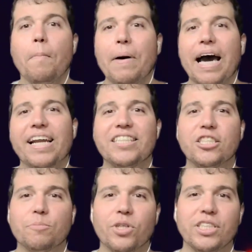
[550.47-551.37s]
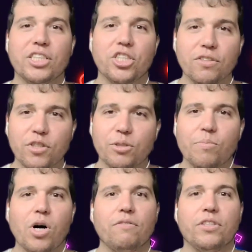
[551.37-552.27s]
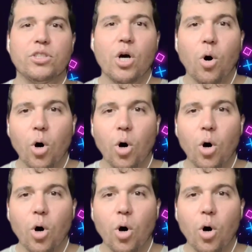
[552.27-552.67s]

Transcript: para dispositivos móveis.